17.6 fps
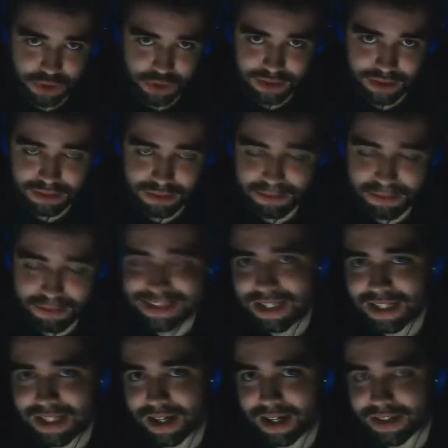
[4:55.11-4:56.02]
Mesela
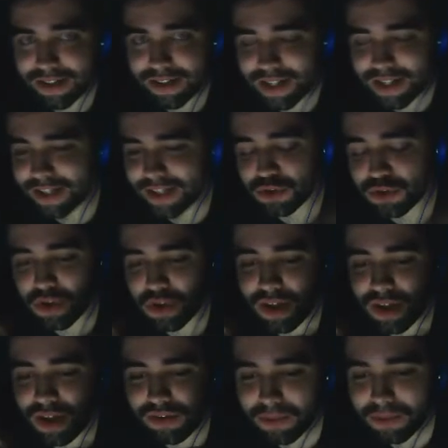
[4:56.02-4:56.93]
yani şu an
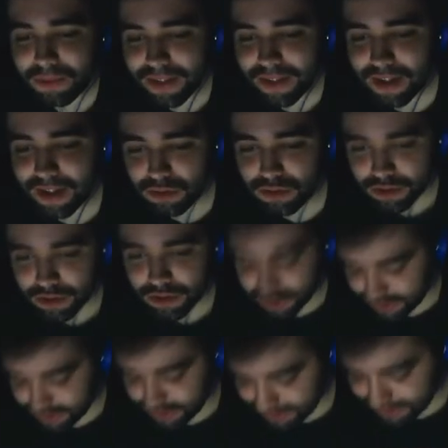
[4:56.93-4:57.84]
kafamda kadro
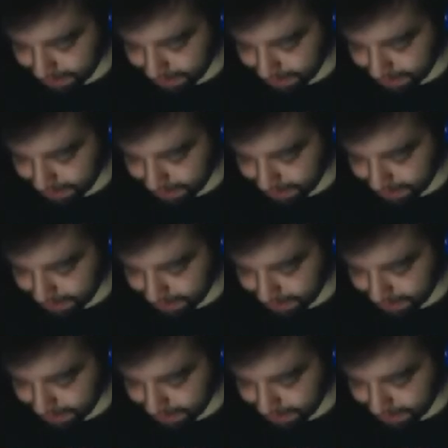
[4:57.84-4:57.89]
açıkçası.